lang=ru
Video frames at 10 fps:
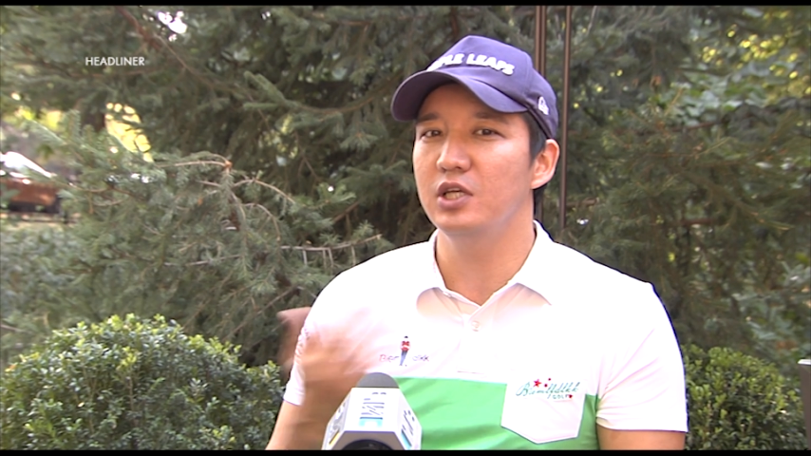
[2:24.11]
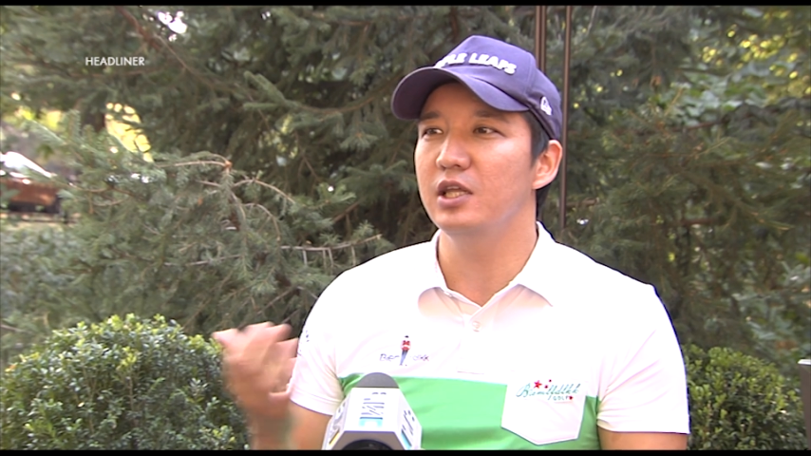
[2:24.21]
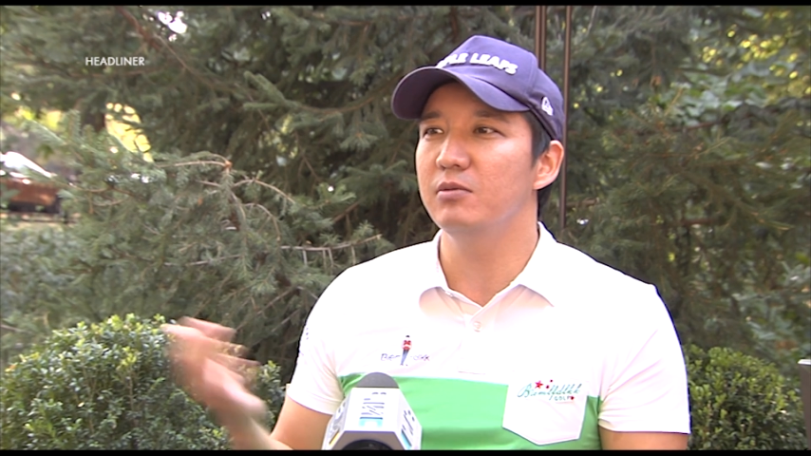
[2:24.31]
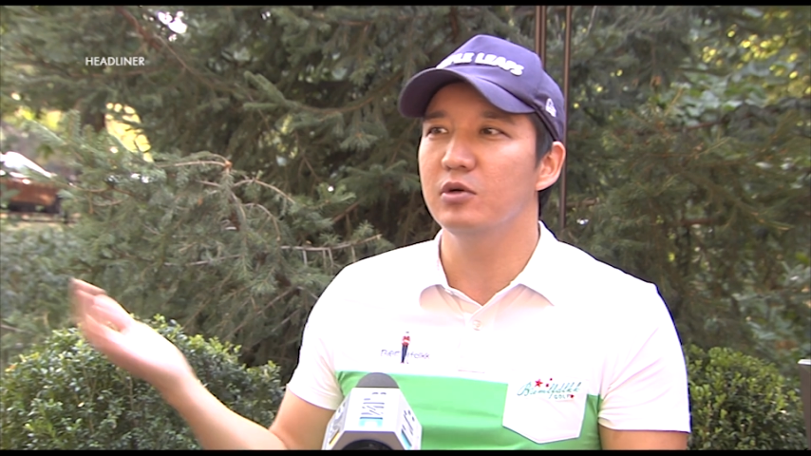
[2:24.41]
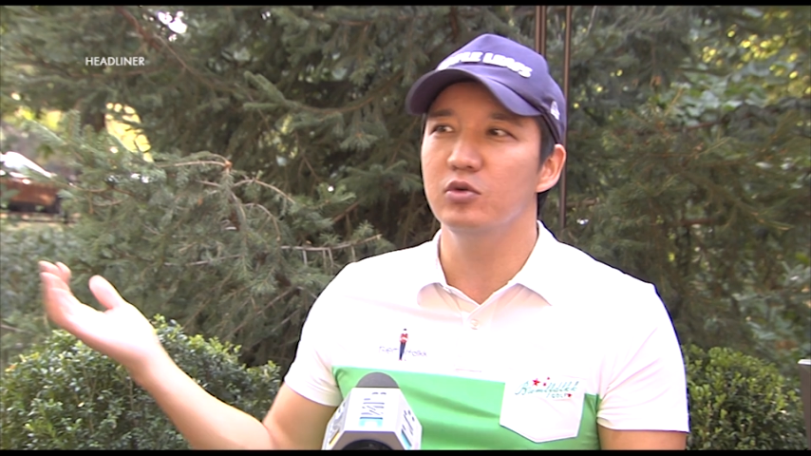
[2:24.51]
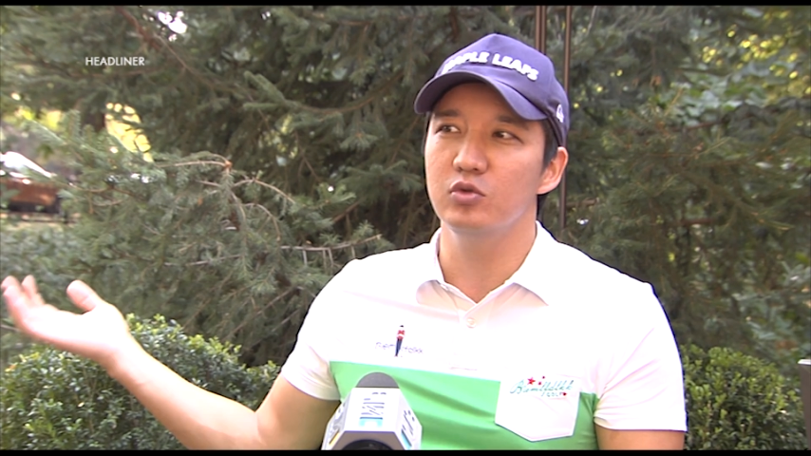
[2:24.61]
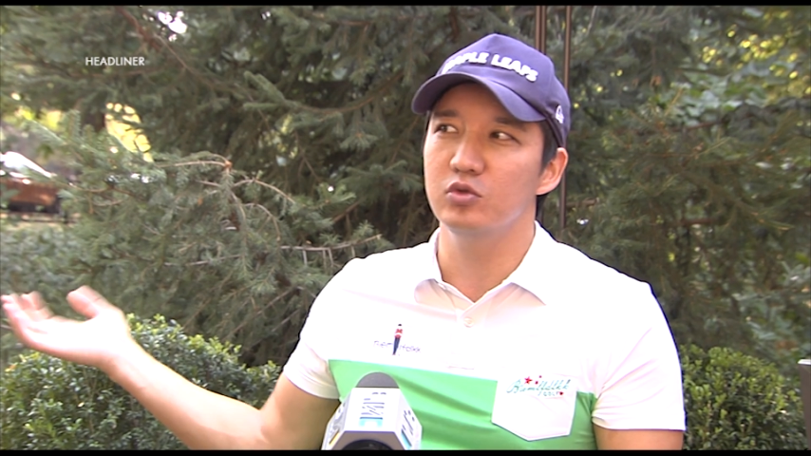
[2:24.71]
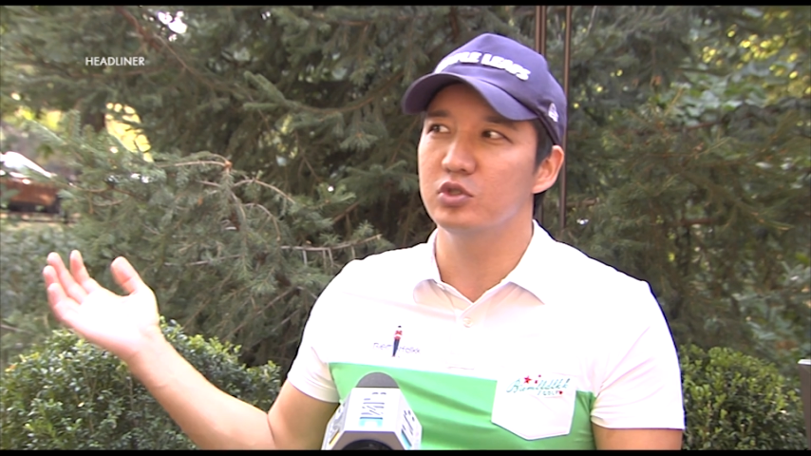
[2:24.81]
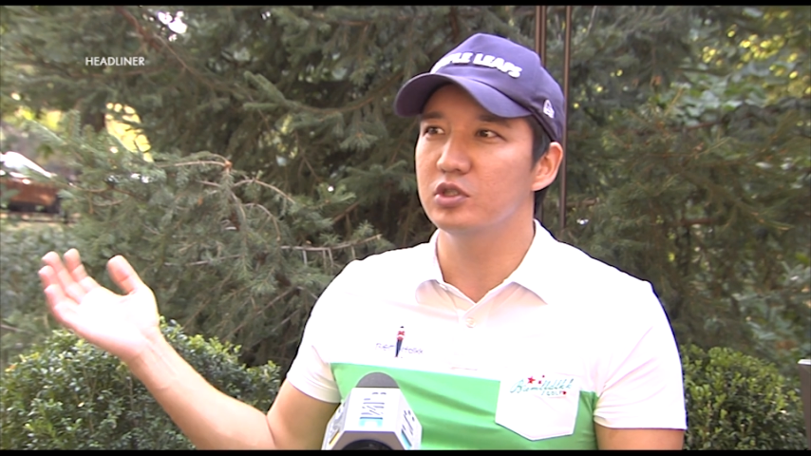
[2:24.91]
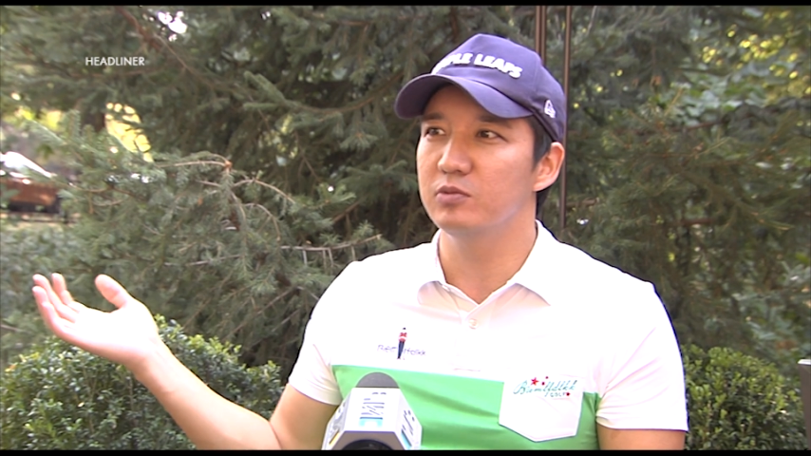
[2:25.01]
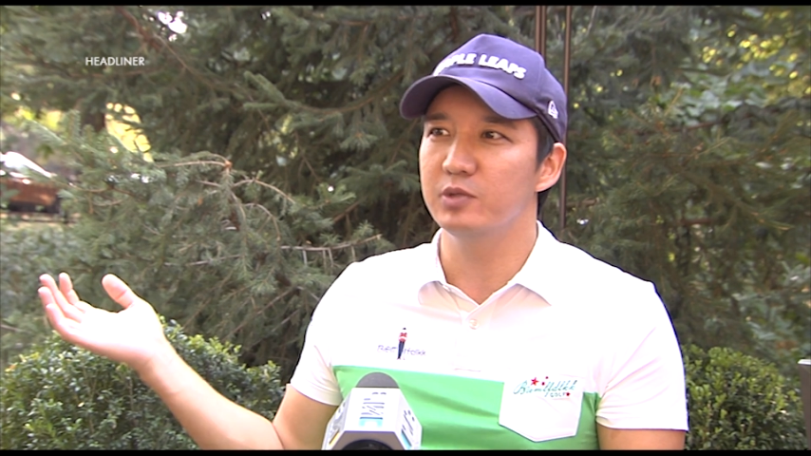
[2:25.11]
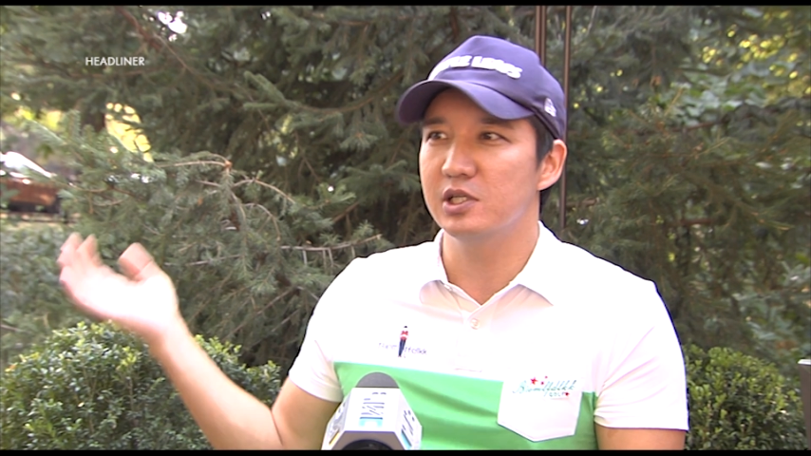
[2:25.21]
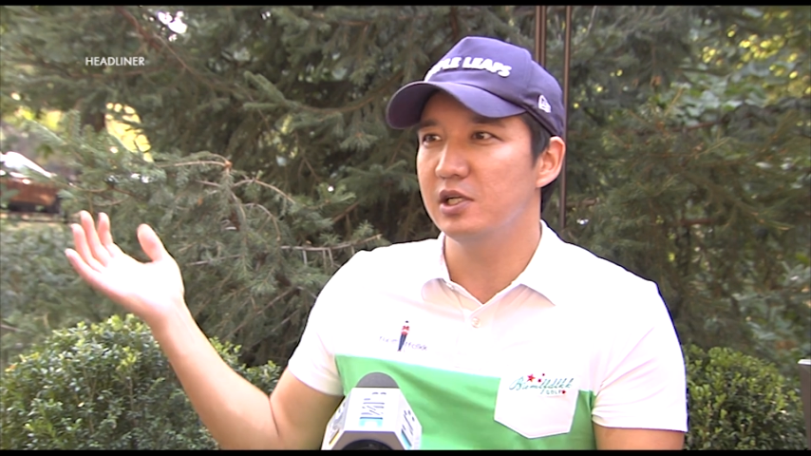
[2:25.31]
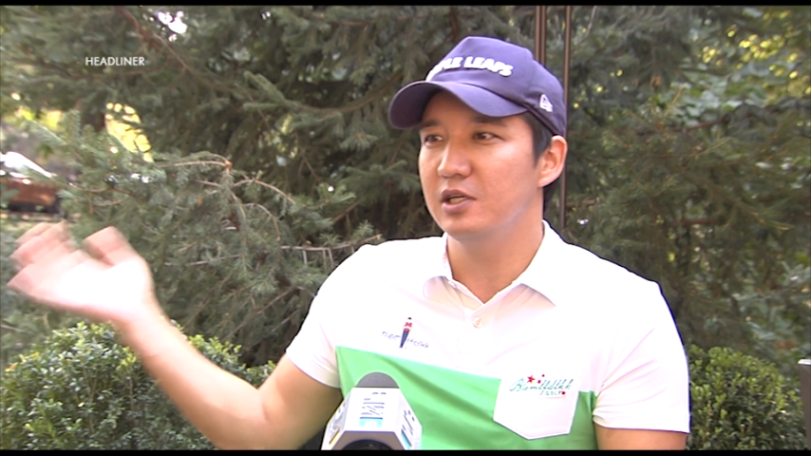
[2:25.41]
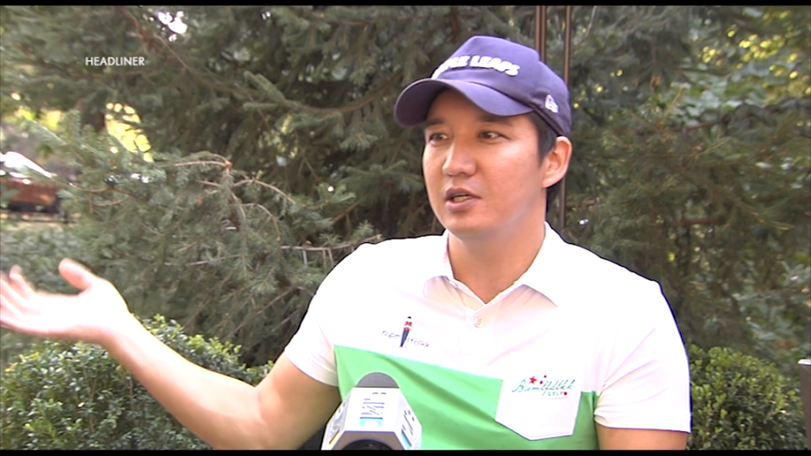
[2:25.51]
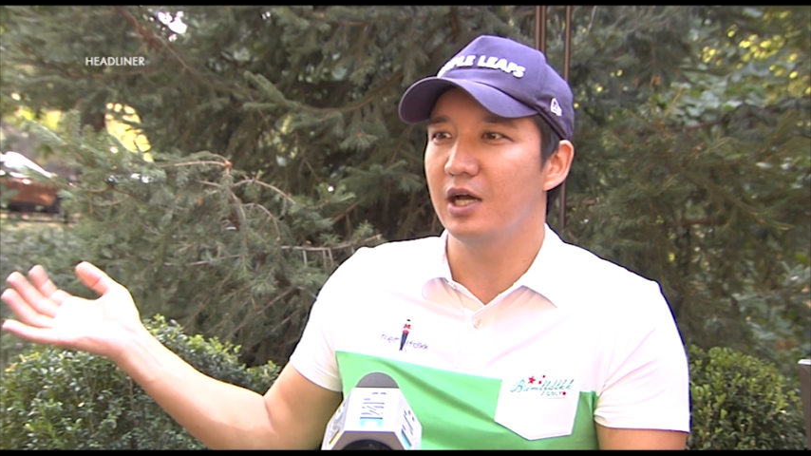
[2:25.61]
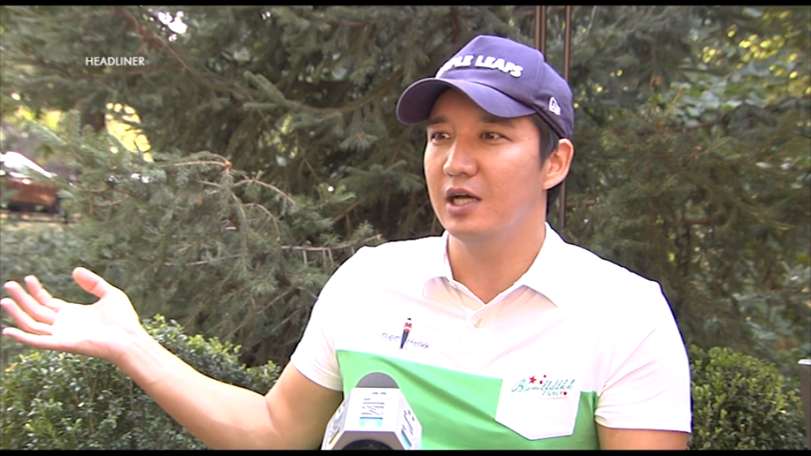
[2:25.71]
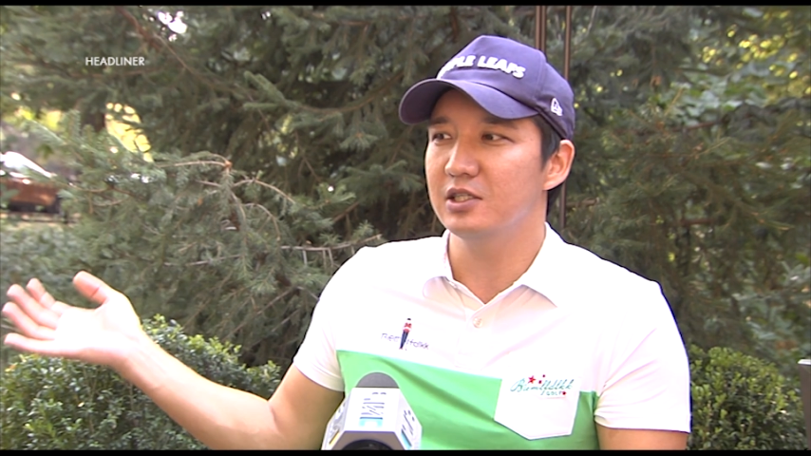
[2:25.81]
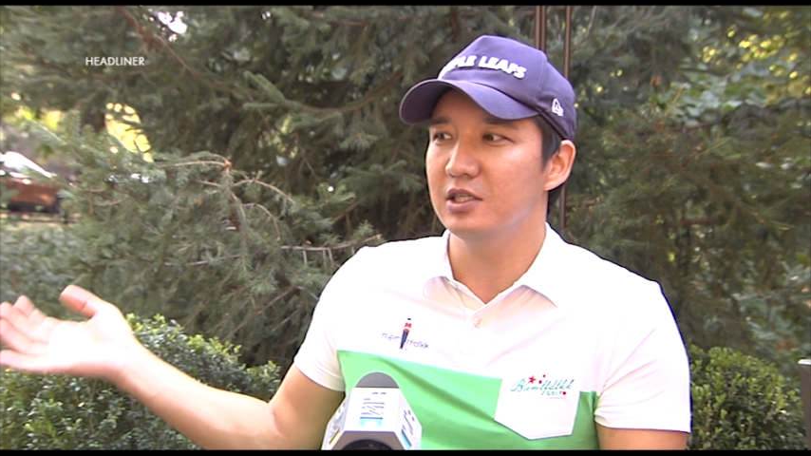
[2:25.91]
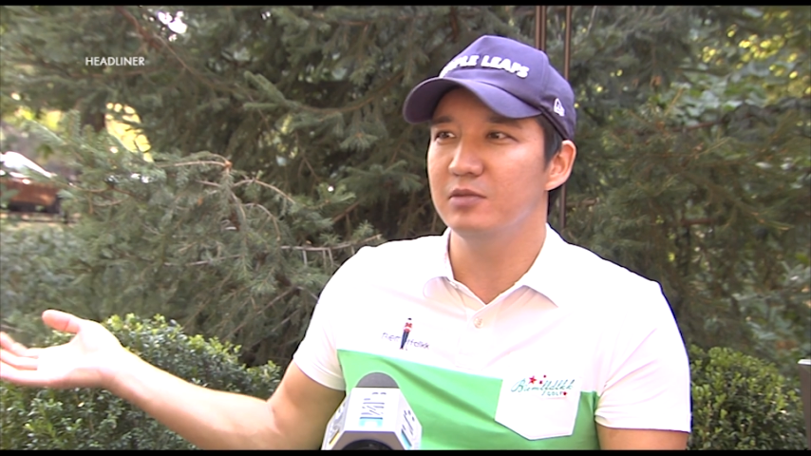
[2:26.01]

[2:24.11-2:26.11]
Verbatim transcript: я не могу, тут уже пришли агашки,